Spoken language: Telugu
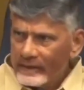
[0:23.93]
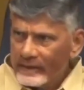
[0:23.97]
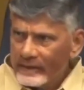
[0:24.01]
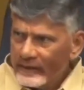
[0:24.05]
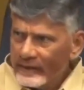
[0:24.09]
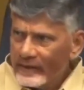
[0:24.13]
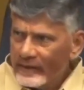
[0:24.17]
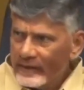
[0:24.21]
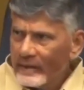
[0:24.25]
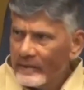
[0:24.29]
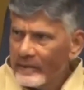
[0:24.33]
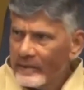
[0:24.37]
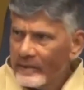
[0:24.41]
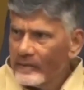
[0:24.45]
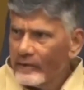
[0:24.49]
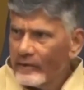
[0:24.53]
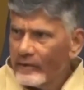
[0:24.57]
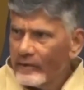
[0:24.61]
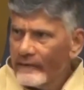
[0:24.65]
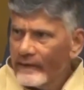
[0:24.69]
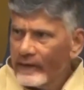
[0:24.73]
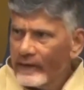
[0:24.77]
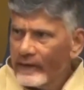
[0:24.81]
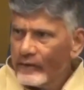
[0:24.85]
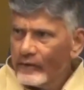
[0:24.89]
పాత నలభై
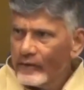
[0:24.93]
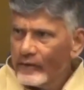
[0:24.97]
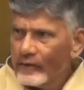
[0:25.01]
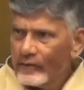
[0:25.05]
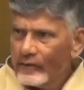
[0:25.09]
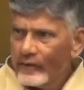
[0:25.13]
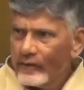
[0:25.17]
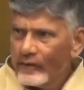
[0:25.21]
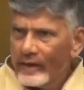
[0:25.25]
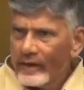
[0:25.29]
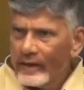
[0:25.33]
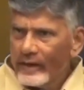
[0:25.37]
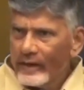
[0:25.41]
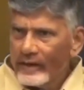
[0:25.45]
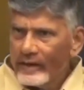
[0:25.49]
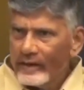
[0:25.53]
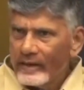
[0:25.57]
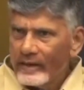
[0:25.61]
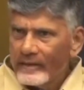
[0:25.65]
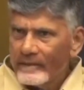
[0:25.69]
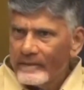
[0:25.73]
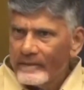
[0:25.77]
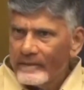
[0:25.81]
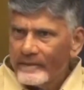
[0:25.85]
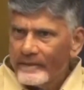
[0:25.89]
మూడు వేల
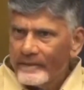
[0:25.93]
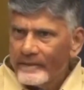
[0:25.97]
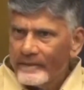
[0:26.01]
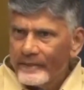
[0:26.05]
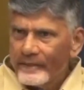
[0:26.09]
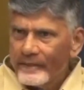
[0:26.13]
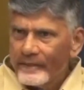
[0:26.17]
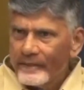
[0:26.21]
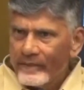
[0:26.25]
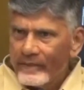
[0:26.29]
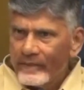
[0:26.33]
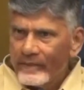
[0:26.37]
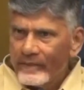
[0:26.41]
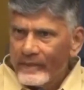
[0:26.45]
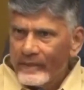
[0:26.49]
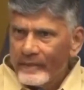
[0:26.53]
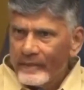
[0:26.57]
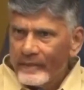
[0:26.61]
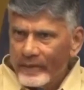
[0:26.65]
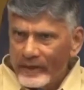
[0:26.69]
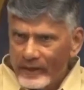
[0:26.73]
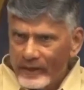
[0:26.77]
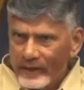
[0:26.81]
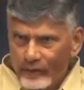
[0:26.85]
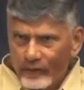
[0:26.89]
కోట్లున్నాయి
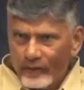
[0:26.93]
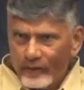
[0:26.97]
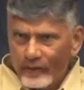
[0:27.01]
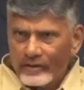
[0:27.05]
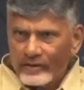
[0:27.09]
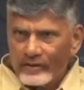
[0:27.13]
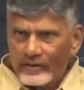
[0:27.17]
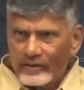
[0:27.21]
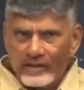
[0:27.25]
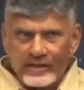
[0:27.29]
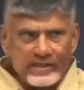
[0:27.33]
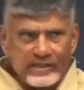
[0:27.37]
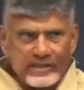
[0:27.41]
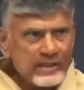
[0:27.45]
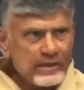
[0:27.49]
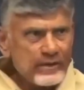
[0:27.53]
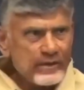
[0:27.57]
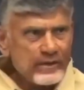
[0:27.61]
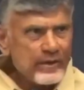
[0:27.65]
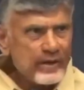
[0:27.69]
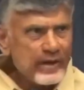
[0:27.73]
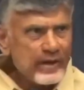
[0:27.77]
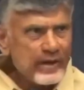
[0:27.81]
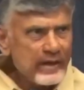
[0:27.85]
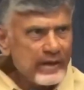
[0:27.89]
పదకొండు
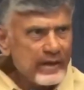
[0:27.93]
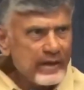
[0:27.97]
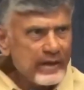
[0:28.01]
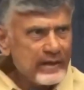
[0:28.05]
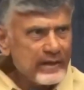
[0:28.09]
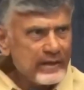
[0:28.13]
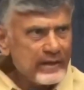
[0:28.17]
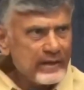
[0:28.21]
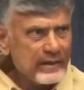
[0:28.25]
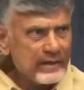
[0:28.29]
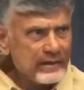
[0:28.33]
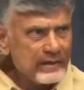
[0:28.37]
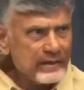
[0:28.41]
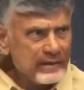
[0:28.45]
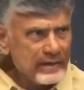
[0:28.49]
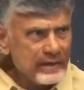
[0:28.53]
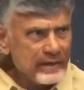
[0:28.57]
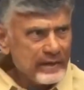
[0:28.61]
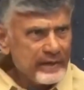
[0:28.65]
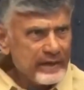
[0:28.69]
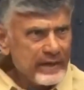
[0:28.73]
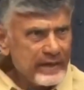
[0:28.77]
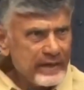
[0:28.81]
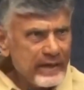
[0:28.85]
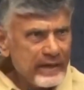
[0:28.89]
ఛార్జ్షీట్లున్నాయి
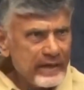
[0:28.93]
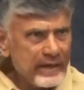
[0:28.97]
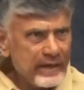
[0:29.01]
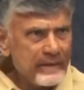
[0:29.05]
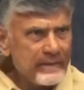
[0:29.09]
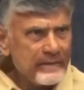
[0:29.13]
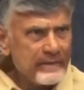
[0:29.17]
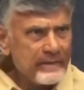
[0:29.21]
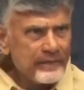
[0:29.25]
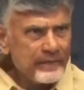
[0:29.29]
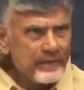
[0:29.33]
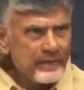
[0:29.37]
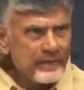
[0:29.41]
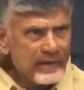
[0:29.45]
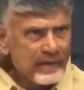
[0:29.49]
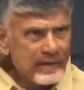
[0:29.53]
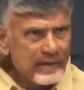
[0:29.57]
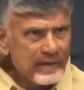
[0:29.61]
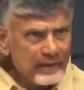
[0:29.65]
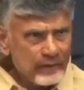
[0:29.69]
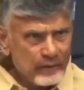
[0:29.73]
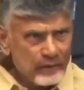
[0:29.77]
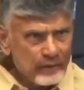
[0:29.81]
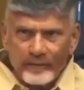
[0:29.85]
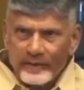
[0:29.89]
సిబిఐ
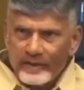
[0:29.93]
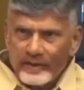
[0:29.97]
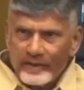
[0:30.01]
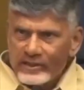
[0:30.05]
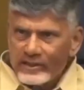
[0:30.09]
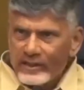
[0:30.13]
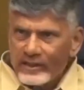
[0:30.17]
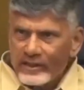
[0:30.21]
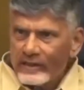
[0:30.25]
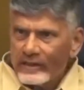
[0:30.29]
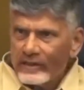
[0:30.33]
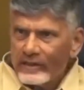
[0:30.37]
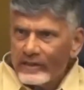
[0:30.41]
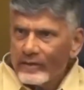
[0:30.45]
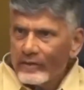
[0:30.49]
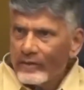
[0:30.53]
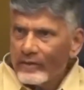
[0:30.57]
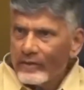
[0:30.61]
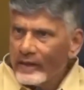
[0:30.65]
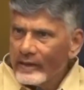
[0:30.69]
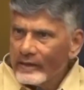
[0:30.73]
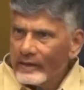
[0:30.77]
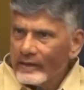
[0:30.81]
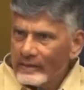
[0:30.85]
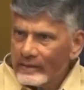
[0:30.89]
తొమ్మిది షాట్లు
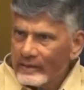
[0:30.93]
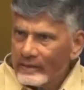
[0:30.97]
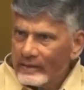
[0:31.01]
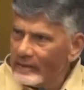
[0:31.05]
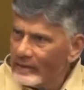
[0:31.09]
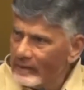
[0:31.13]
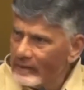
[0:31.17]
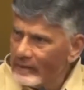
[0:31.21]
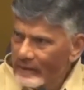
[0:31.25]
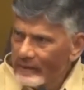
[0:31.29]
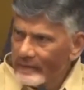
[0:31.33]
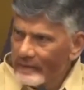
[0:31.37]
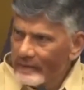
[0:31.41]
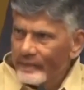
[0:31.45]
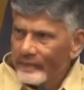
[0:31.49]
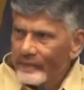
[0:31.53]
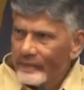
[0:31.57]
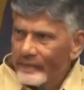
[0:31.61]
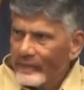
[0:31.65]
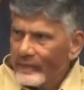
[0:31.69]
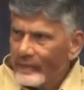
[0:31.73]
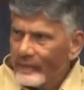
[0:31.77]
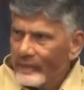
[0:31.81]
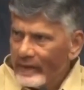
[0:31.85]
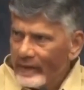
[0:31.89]
ఉన్నాయి
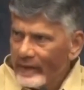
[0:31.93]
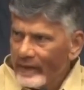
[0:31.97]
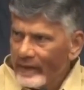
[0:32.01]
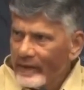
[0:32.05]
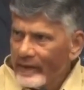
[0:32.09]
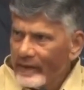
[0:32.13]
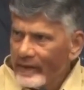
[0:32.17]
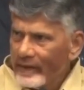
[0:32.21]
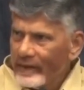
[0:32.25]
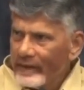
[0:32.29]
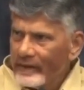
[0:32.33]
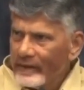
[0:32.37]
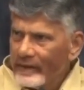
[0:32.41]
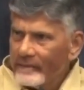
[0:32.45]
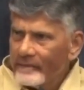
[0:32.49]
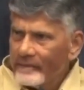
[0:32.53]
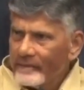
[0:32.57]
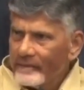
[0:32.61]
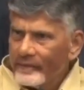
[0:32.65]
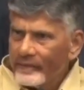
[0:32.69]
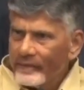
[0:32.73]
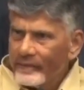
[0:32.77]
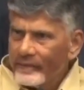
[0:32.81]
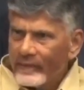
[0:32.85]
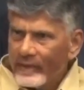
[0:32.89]
ఈడీ
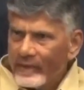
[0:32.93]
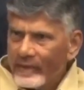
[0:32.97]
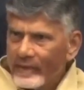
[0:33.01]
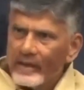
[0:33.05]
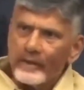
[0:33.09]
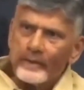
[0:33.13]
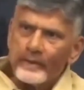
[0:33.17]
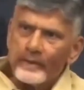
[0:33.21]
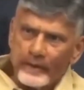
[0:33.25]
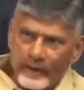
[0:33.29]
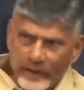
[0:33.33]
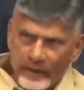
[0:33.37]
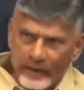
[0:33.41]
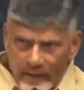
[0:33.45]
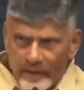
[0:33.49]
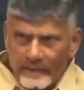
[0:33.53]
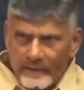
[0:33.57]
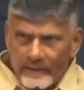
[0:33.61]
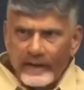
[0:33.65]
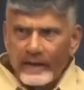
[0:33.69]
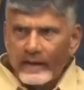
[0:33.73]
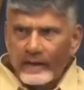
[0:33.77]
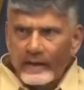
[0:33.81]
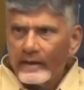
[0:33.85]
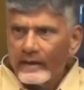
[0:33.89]
ఇప్పుడు
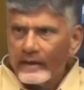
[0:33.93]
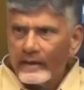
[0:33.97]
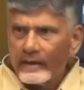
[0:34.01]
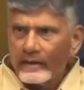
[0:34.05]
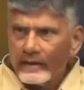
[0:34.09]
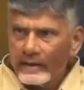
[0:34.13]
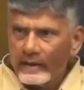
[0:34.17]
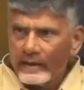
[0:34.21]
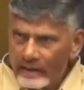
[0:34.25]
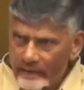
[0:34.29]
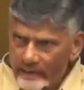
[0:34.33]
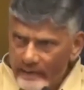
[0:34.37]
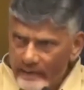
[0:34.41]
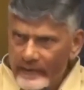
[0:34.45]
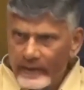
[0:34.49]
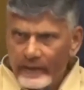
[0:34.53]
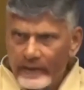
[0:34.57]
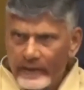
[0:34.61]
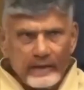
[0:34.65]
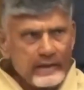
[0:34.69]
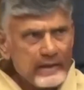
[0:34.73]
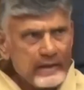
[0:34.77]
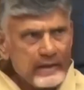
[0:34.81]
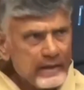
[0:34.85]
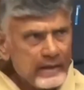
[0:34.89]
ఇంకా మళ్ళా
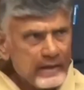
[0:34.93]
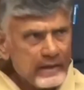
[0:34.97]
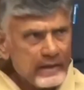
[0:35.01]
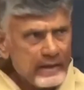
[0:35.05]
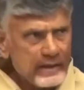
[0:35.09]
ఇవి